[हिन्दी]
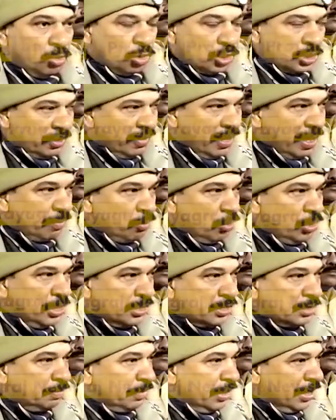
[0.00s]
घुड़सवार
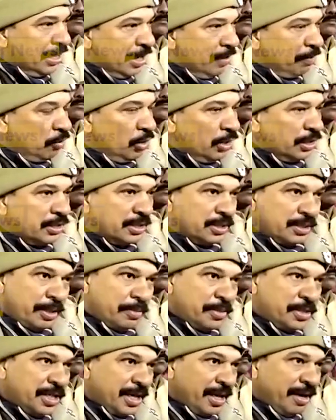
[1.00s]
पुलिस महिला पुलिस
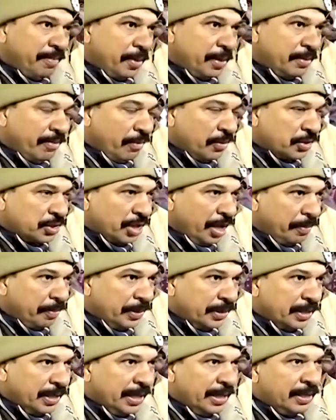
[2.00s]
सभी जगह पर
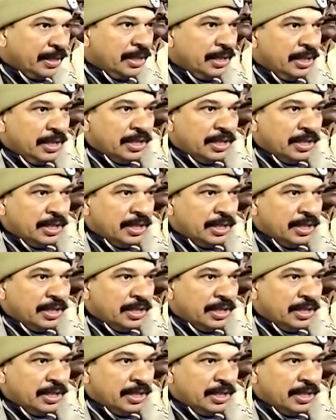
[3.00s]
व्यवस्थापित है